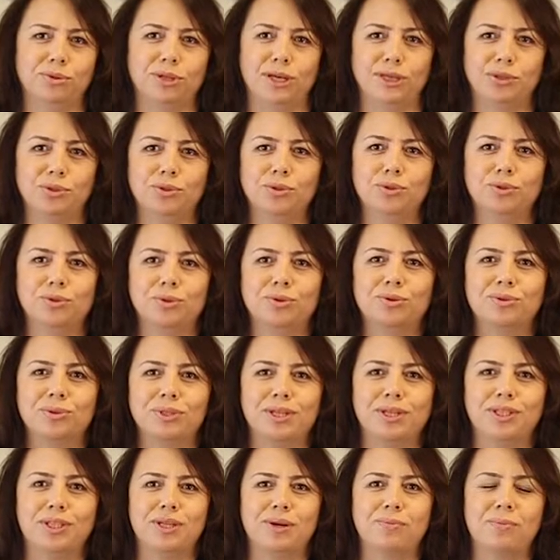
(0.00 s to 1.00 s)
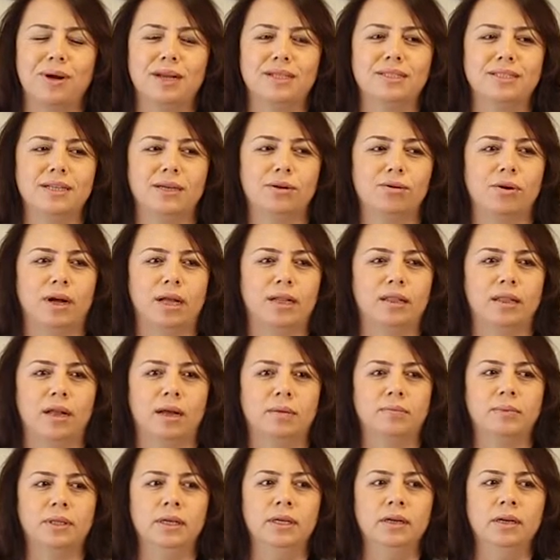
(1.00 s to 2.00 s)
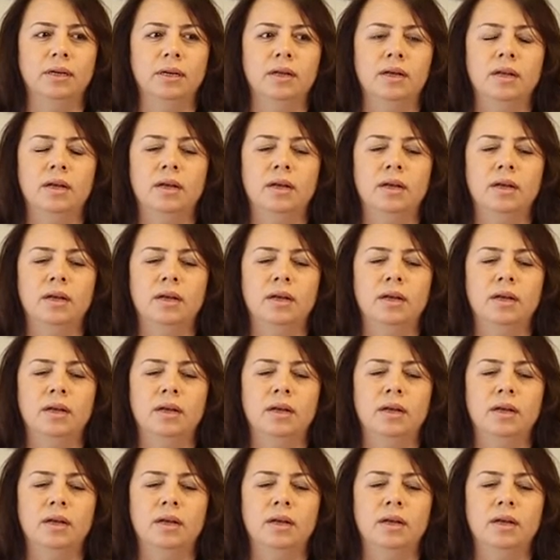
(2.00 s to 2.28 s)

Onlar çünkü sorun yaşamazlar o anlamda.